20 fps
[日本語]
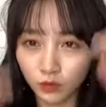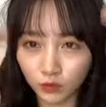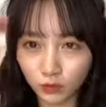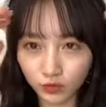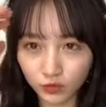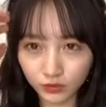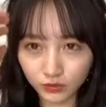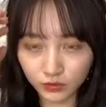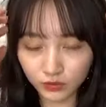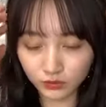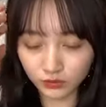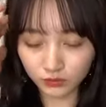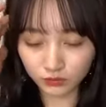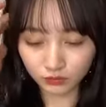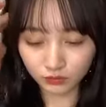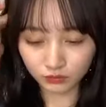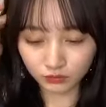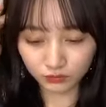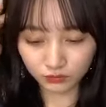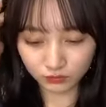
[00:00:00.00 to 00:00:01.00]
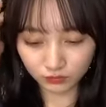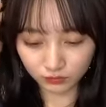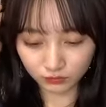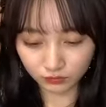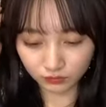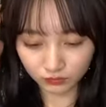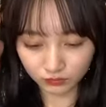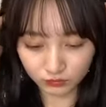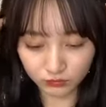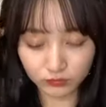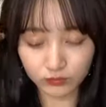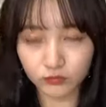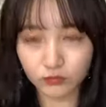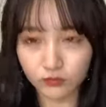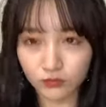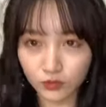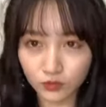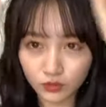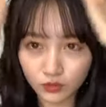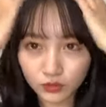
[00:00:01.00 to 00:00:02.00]
こがさ
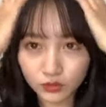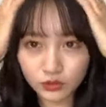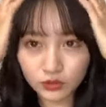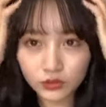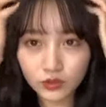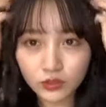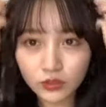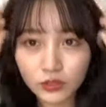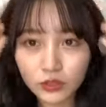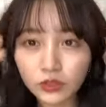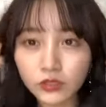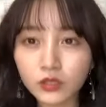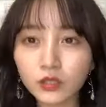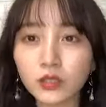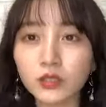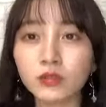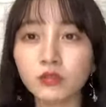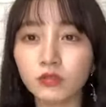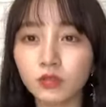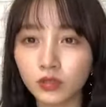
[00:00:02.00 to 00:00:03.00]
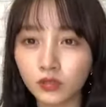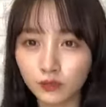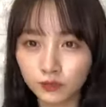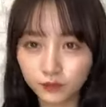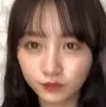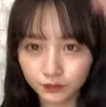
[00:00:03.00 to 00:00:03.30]
注射って痛いよね